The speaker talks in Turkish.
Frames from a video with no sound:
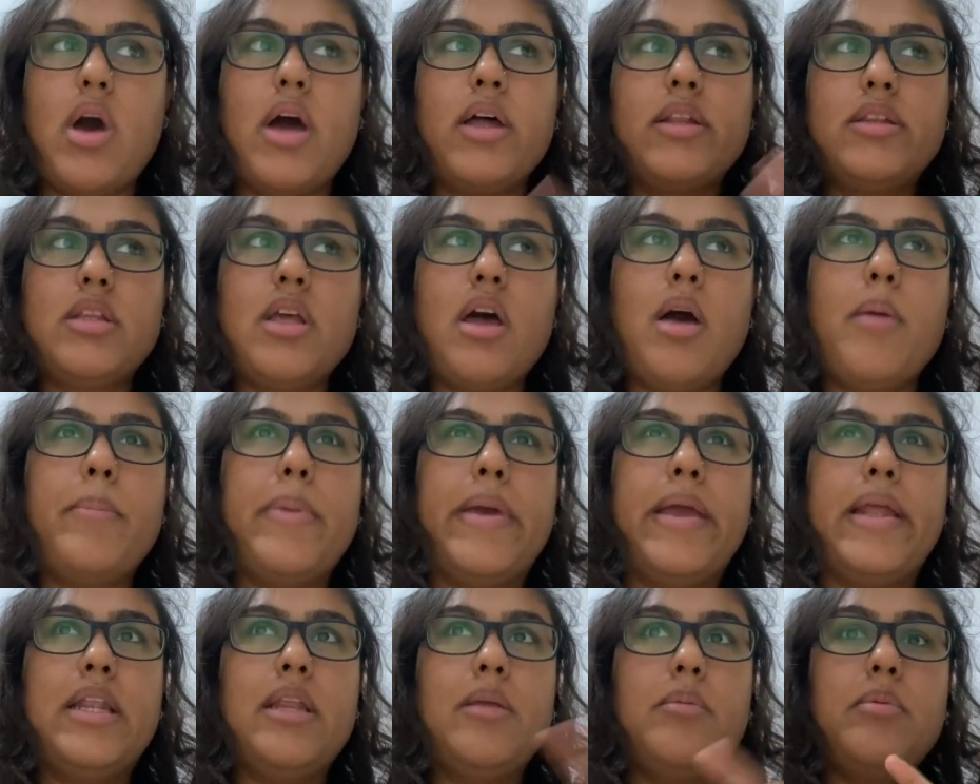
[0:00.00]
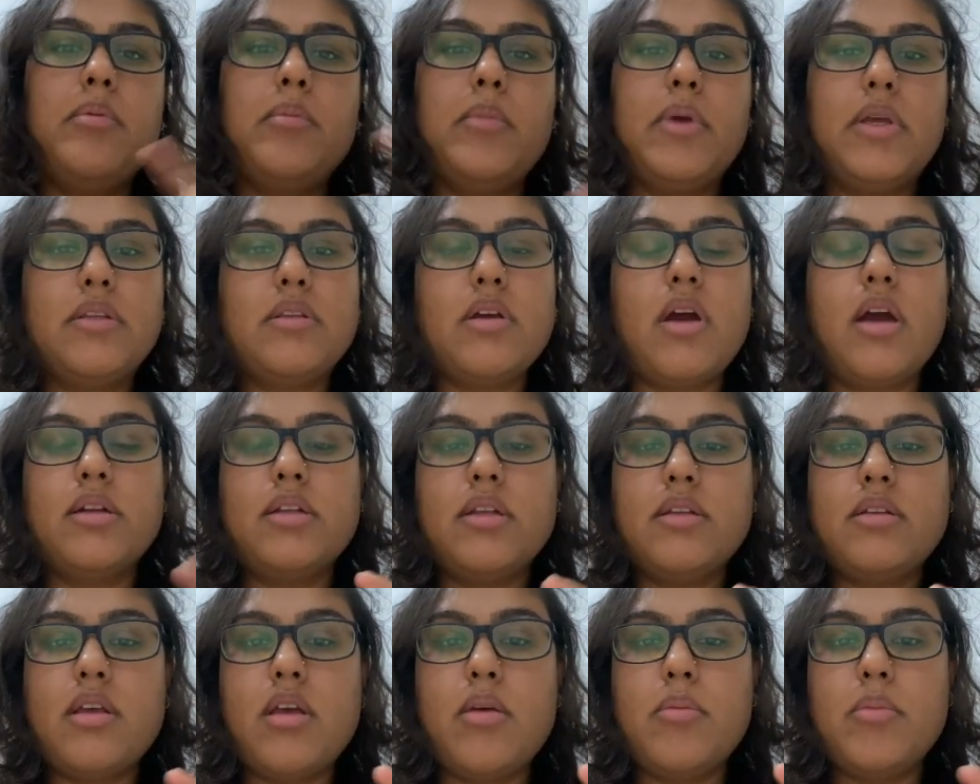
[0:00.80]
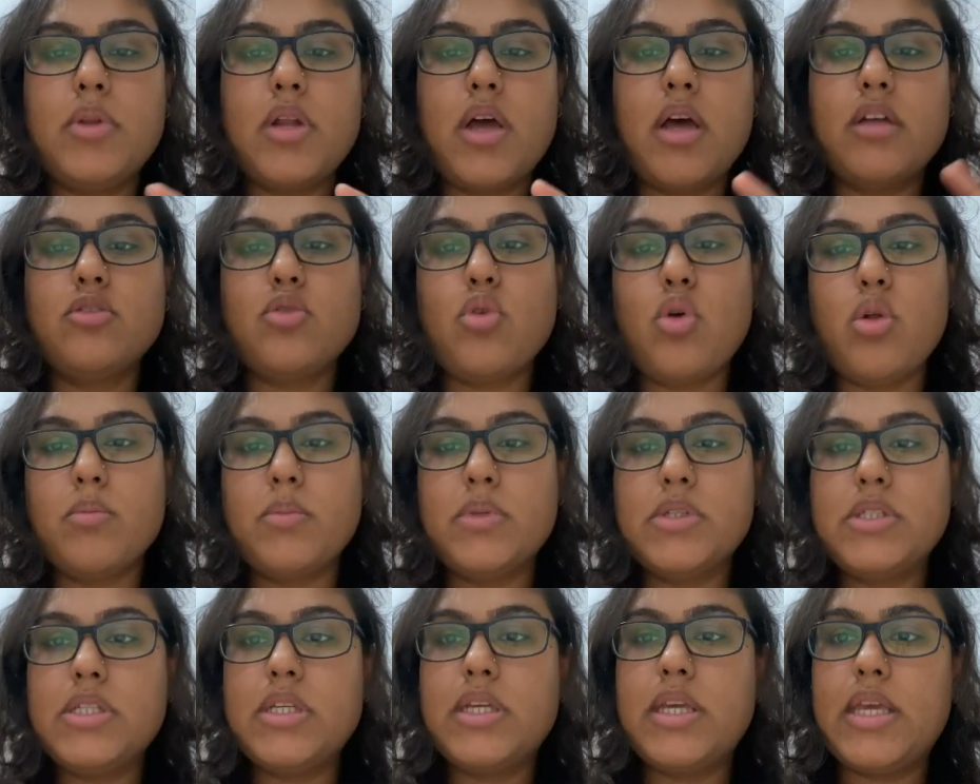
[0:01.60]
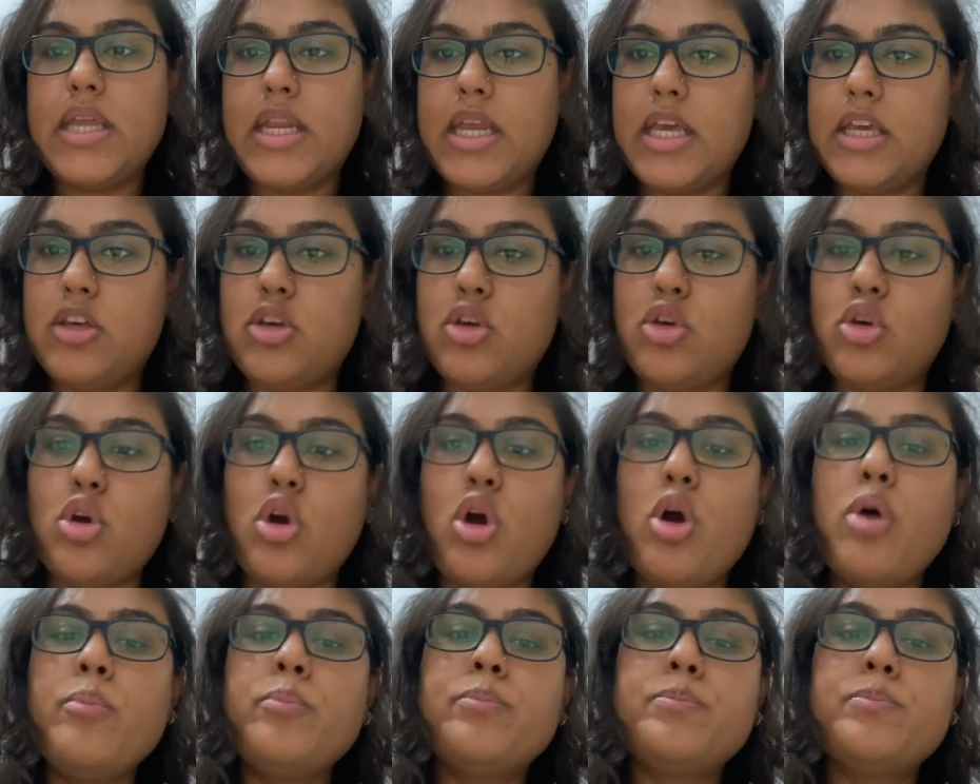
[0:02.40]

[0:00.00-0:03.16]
Hatta belli bir miktarda teminatı olması gerekiyor.